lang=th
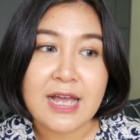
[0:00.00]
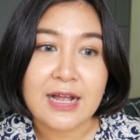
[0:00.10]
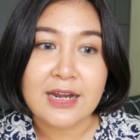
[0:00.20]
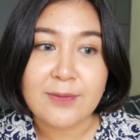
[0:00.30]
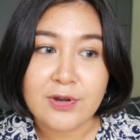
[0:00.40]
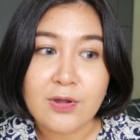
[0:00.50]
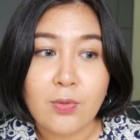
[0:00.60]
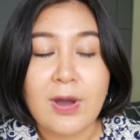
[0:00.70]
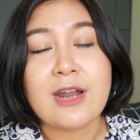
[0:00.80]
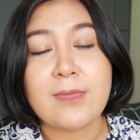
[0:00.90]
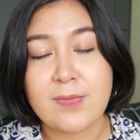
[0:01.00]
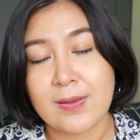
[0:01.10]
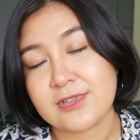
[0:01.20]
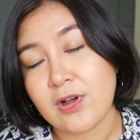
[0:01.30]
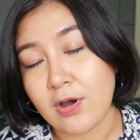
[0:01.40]
จากคลิปวิดีโอผ้าอนามัยแบ
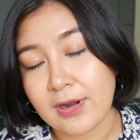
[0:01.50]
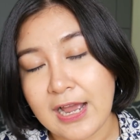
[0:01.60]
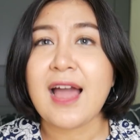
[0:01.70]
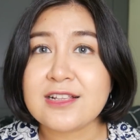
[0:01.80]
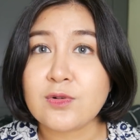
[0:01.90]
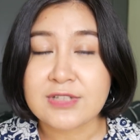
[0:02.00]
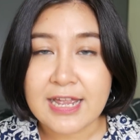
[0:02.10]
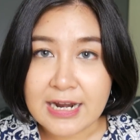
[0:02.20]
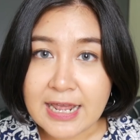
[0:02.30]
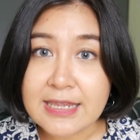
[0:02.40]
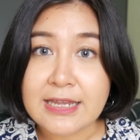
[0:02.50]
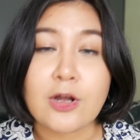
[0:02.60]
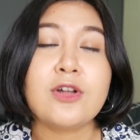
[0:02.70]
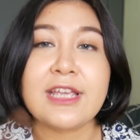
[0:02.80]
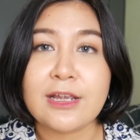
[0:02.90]
บสอนนะใครสงสัยอะไรอีก
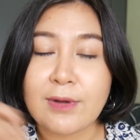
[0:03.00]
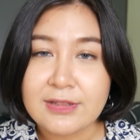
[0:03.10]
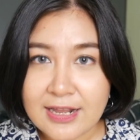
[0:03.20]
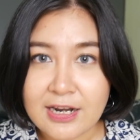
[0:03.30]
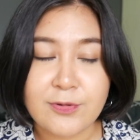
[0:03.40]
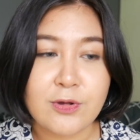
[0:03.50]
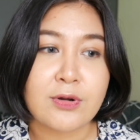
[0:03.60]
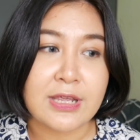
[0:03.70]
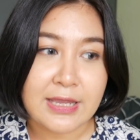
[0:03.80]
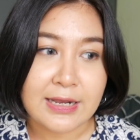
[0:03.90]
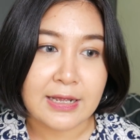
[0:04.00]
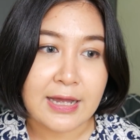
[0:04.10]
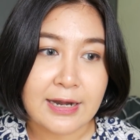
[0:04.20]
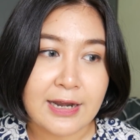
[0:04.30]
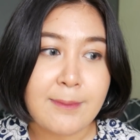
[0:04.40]
ก็ทิ้งไว้ใต้คลิปวิดีโอนี้อีกละ
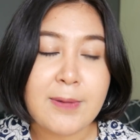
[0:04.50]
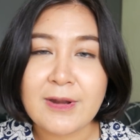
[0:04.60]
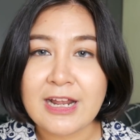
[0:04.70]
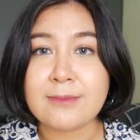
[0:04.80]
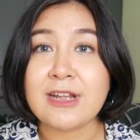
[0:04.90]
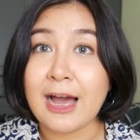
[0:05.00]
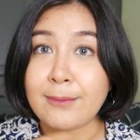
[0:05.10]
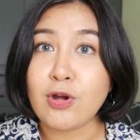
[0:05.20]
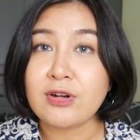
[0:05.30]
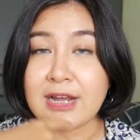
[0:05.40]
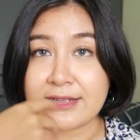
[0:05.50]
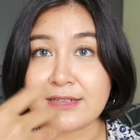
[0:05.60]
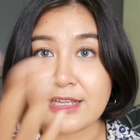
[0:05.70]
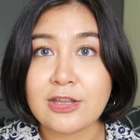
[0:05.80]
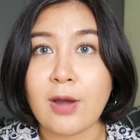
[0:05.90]
กันถ้ามันเป็นคำถามนอกเหนือ
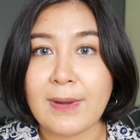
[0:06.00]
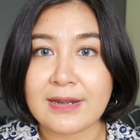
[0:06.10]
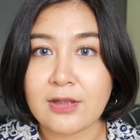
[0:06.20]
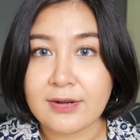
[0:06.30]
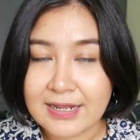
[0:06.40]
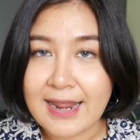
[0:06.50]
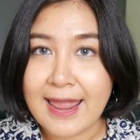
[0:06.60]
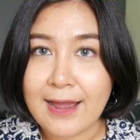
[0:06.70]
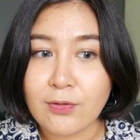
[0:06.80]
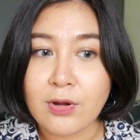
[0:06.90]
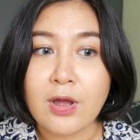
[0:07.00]
จากที่ตอบไปตอนนี้แล้ว